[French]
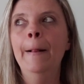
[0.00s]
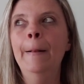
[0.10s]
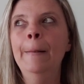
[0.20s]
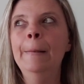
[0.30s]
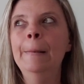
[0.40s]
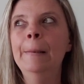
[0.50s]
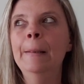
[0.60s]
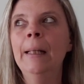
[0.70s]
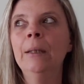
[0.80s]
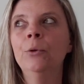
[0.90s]

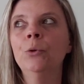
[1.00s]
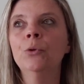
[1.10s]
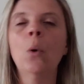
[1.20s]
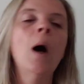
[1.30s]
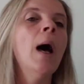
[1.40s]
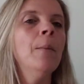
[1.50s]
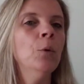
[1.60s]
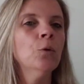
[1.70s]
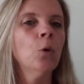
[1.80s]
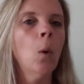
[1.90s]
1, 2, 3 à
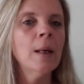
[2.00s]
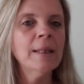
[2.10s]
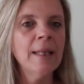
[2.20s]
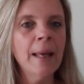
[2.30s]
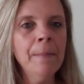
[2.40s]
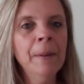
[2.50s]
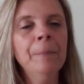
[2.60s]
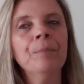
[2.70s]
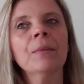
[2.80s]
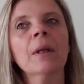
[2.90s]
mon
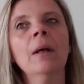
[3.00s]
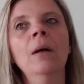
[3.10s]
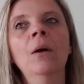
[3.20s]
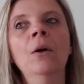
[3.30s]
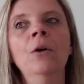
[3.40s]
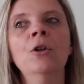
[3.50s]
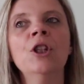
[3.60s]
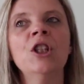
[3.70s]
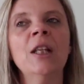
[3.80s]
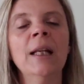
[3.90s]
troisième.
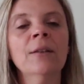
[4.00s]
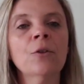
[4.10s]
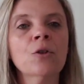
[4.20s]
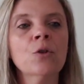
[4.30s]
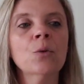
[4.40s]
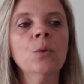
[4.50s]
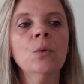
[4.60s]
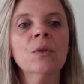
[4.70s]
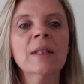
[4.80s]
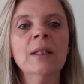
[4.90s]
Euh, j'ai
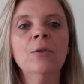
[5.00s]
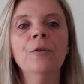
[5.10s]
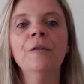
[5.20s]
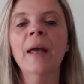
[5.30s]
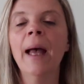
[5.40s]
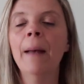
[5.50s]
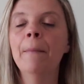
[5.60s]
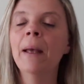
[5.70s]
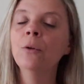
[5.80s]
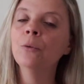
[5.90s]
l'intention aussi de faire un
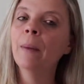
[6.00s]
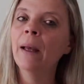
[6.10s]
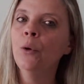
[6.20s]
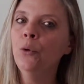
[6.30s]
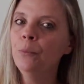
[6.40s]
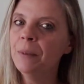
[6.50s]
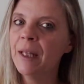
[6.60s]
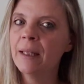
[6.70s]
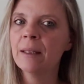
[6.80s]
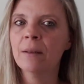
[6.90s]
maillot de bain, une
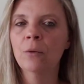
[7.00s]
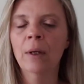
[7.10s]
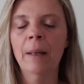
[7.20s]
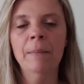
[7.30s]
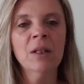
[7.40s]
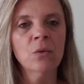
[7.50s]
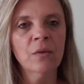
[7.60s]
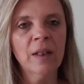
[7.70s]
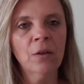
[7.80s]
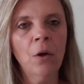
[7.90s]
pièce de la Maison
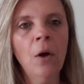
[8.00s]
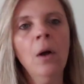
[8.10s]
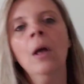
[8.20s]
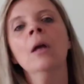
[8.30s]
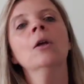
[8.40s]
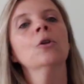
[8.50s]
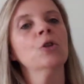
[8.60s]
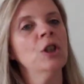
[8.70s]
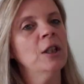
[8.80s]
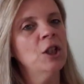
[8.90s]
Victor
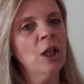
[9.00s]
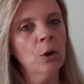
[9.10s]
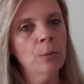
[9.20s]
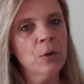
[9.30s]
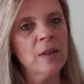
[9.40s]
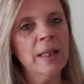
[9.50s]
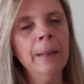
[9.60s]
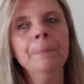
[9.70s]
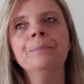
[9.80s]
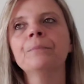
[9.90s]
que j'ai déjà
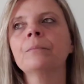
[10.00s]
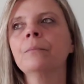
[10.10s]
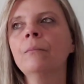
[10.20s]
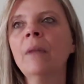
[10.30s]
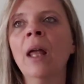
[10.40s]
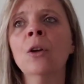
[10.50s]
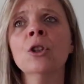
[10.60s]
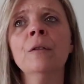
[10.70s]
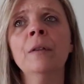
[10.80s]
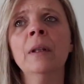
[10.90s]
commencé.
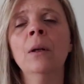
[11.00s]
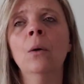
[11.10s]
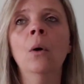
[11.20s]
Alors j'ai fait